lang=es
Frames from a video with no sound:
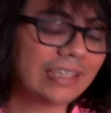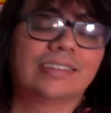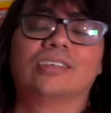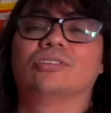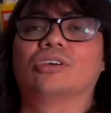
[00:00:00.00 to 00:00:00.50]

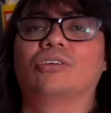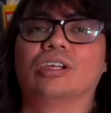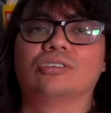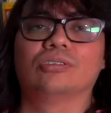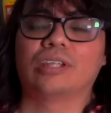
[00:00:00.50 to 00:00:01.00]
Esta edición de
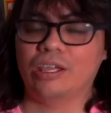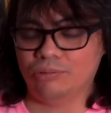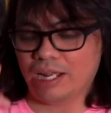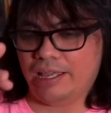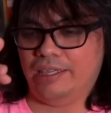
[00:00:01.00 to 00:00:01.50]
colección trae
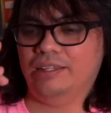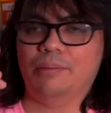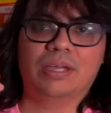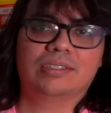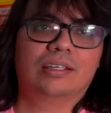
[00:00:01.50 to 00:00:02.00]
una cajita
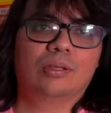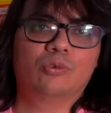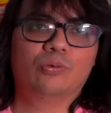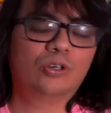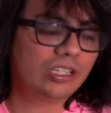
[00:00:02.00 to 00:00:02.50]
más grande
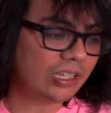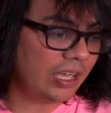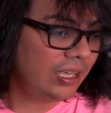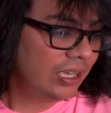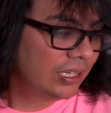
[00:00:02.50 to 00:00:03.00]
muy bonita.